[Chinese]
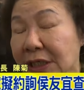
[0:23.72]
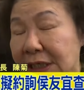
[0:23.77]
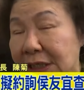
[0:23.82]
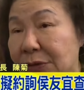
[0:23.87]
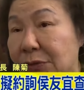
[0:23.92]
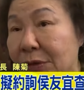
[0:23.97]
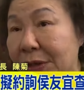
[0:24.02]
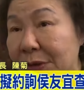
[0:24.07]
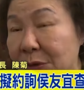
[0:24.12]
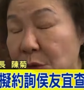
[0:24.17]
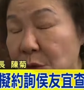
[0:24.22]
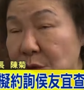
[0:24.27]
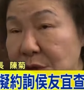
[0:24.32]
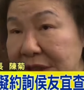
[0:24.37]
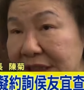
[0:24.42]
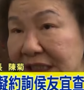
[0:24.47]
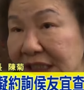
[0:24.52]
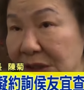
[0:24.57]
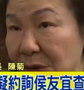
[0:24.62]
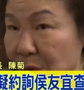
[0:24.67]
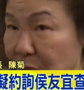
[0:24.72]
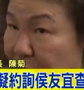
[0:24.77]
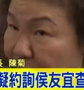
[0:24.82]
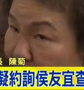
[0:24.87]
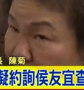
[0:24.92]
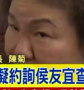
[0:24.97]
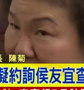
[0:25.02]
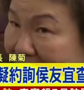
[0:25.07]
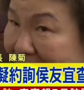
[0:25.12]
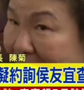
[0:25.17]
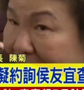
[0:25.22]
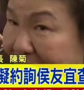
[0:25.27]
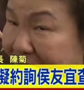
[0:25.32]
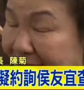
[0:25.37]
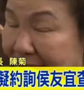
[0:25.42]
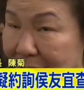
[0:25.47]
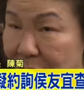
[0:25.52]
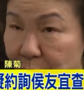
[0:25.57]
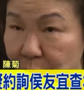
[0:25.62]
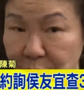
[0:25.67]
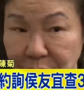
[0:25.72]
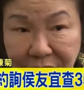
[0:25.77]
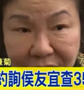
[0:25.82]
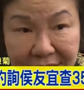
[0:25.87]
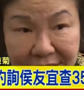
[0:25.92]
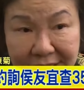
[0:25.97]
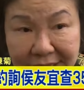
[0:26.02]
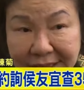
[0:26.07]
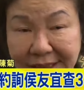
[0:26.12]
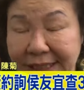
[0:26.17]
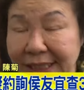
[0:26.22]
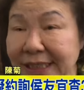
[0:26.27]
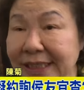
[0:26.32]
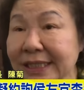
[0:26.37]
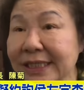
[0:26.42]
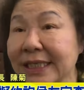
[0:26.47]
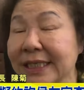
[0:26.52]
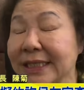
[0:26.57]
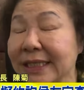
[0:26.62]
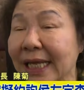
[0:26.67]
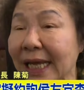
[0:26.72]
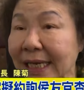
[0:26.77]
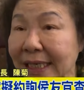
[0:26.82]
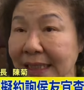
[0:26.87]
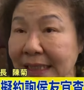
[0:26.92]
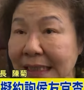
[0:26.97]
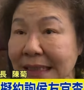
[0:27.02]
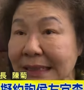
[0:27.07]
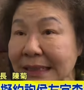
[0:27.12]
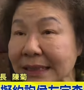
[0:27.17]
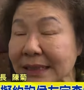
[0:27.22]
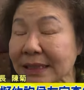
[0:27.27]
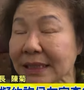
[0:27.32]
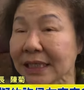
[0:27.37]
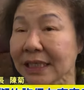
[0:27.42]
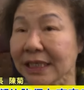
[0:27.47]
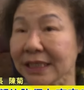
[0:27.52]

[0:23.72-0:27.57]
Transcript: 因为罗伊士我所了解，罗伊士先生来跟